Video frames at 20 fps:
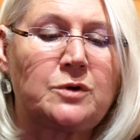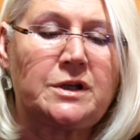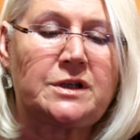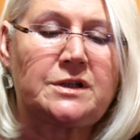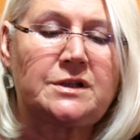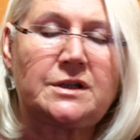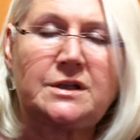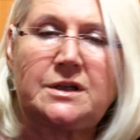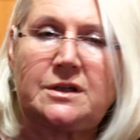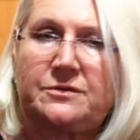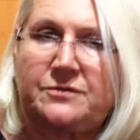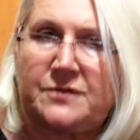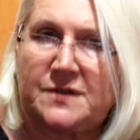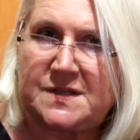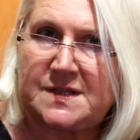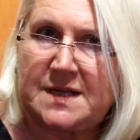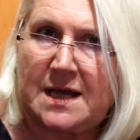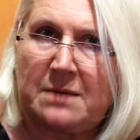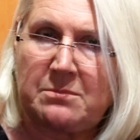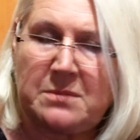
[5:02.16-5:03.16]
wollt er nicht
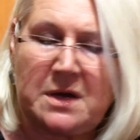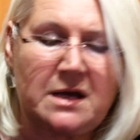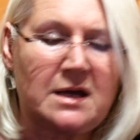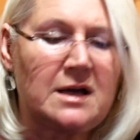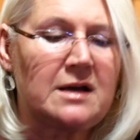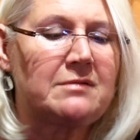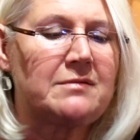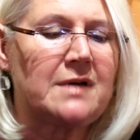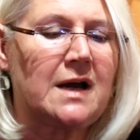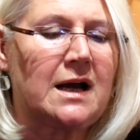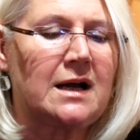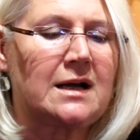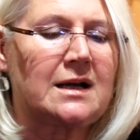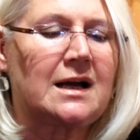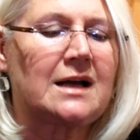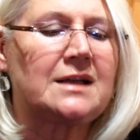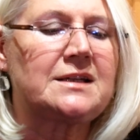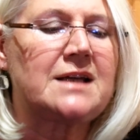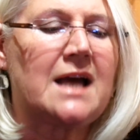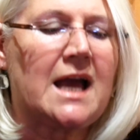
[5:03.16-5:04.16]
versammeln, weil er
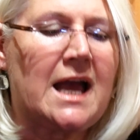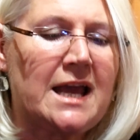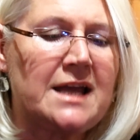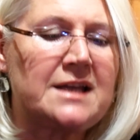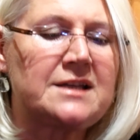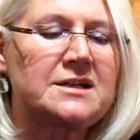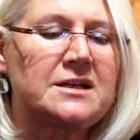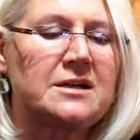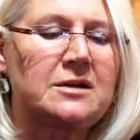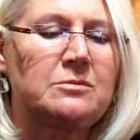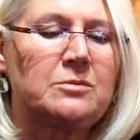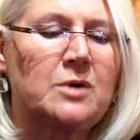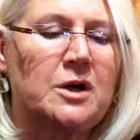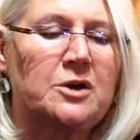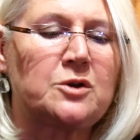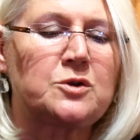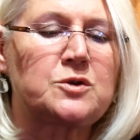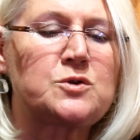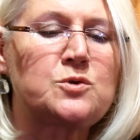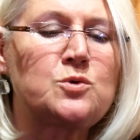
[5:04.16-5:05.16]
grad heut war
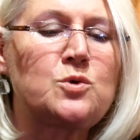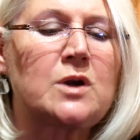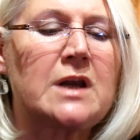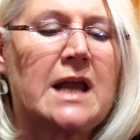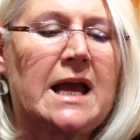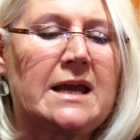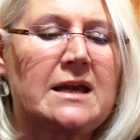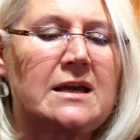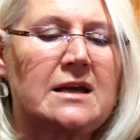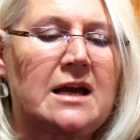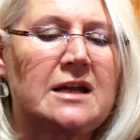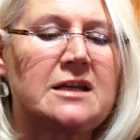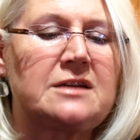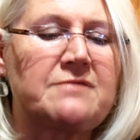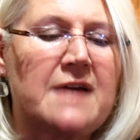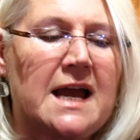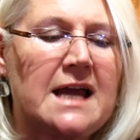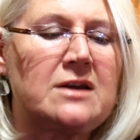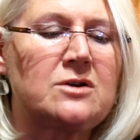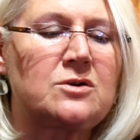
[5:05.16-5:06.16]
ja zugleich ein
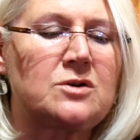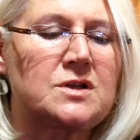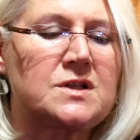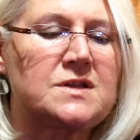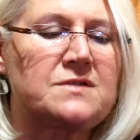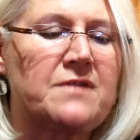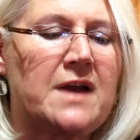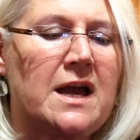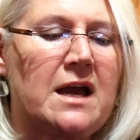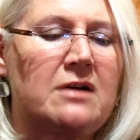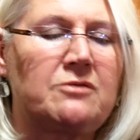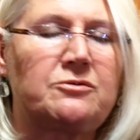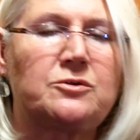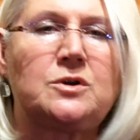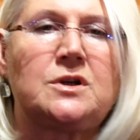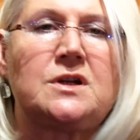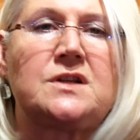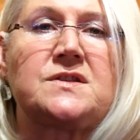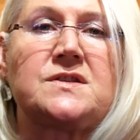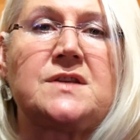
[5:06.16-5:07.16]
Weihnachtsfeier
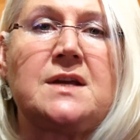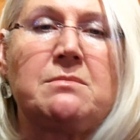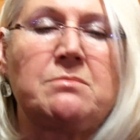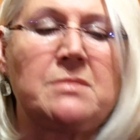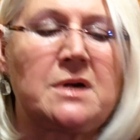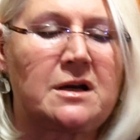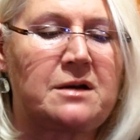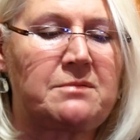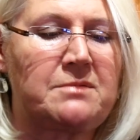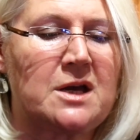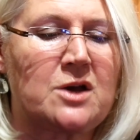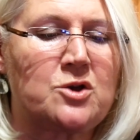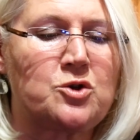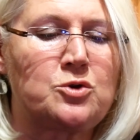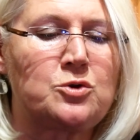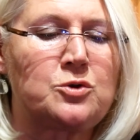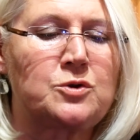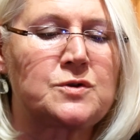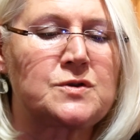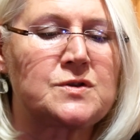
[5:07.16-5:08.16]
vor die Zimmer quer
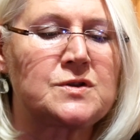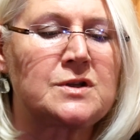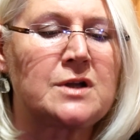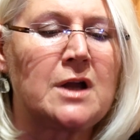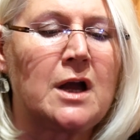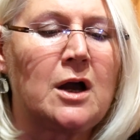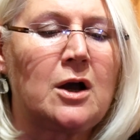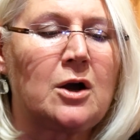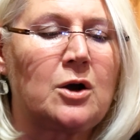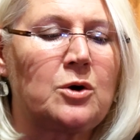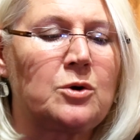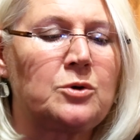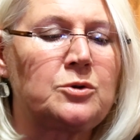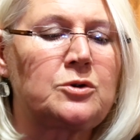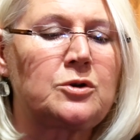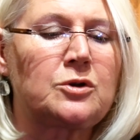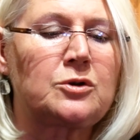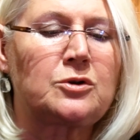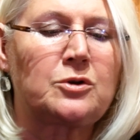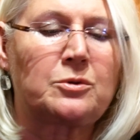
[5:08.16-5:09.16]
schützen
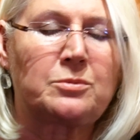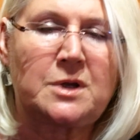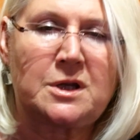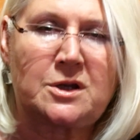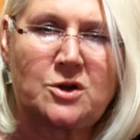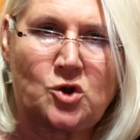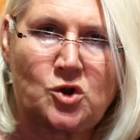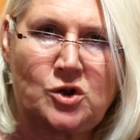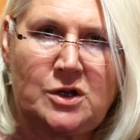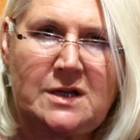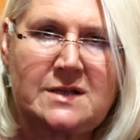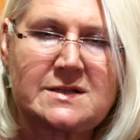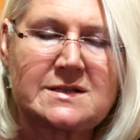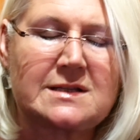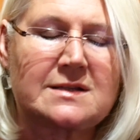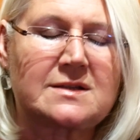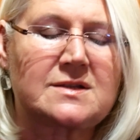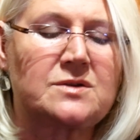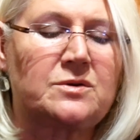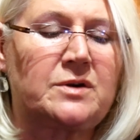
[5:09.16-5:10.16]
und da wird der
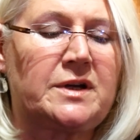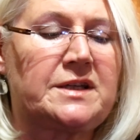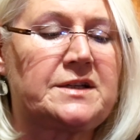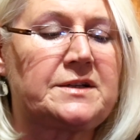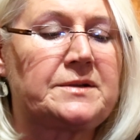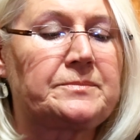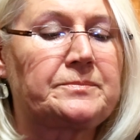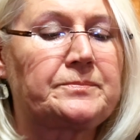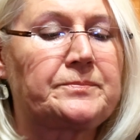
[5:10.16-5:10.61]
Schnitzel zahlt.